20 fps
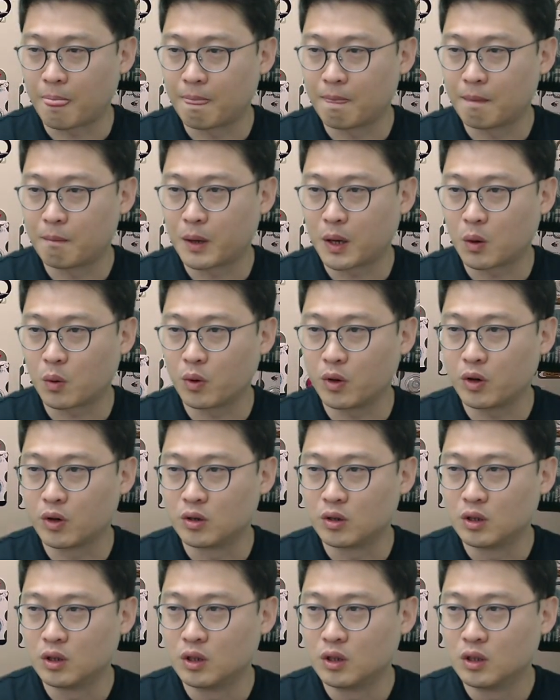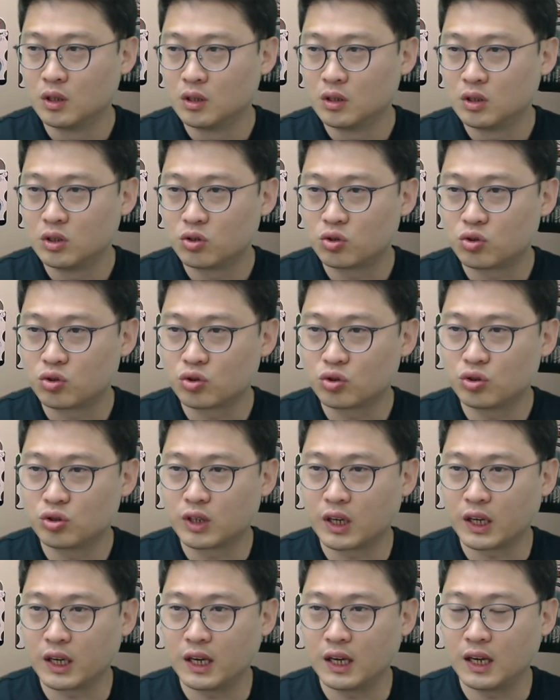봤고요.
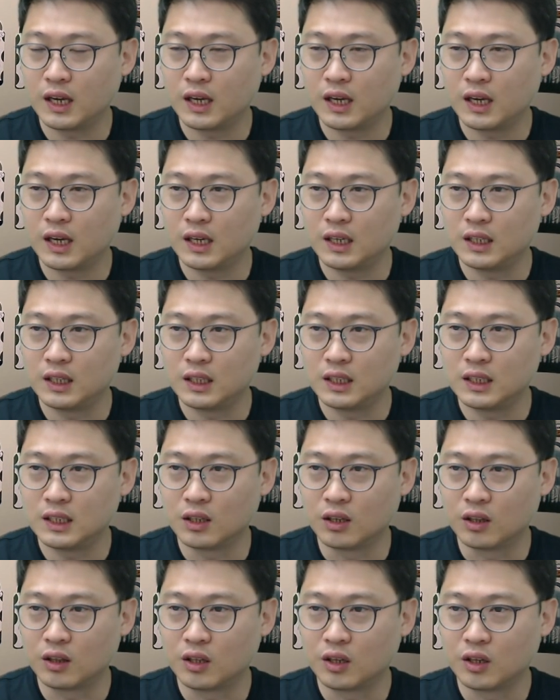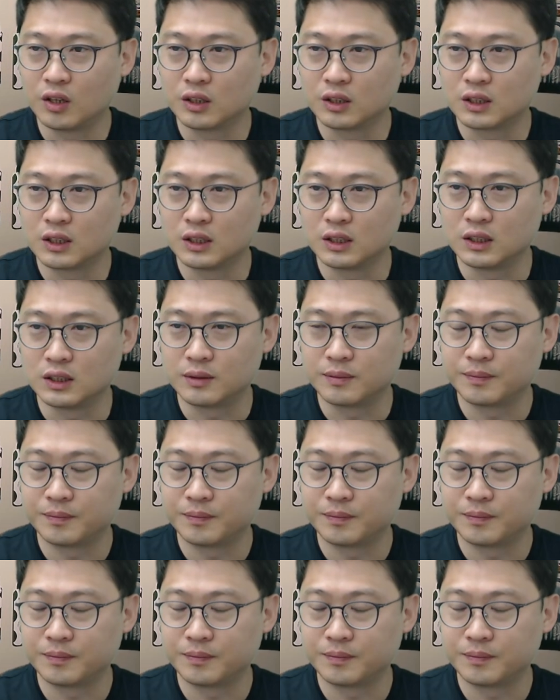중국에 있는 어떤 그